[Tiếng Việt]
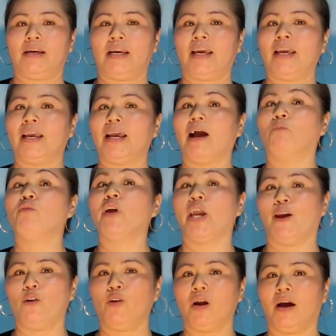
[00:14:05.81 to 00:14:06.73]
Cái ổng
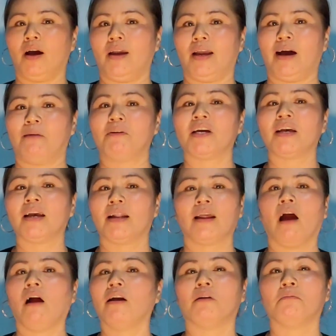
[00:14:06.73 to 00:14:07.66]
hiểu rồi, ổng nói
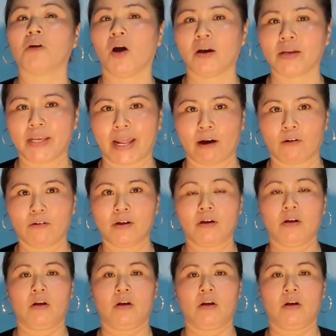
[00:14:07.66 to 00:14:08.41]
thôi không có gì đâu.